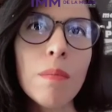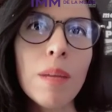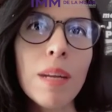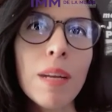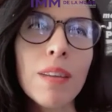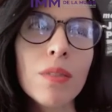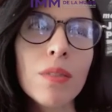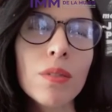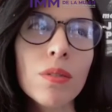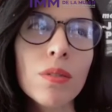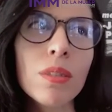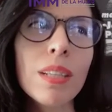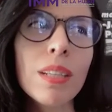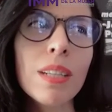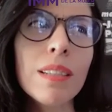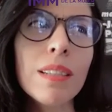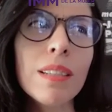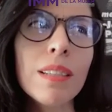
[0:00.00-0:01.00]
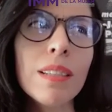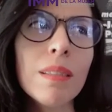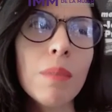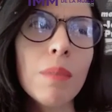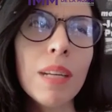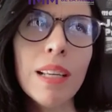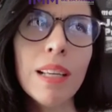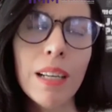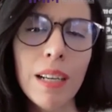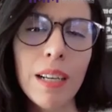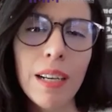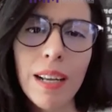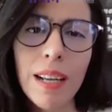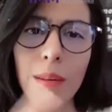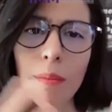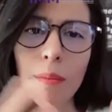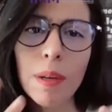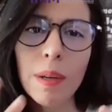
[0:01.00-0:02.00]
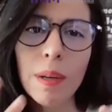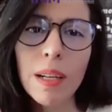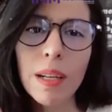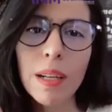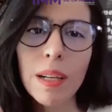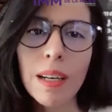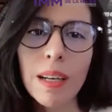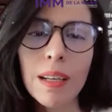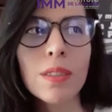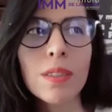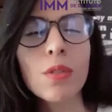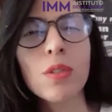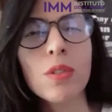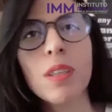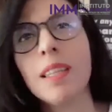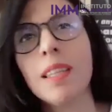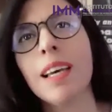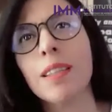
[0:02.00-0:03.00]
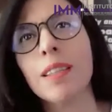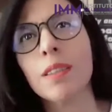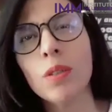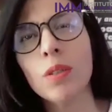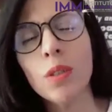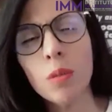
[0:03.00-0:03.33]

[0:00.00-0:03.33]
para nosotras y para, en general, para nuestra sociedad, ¿no?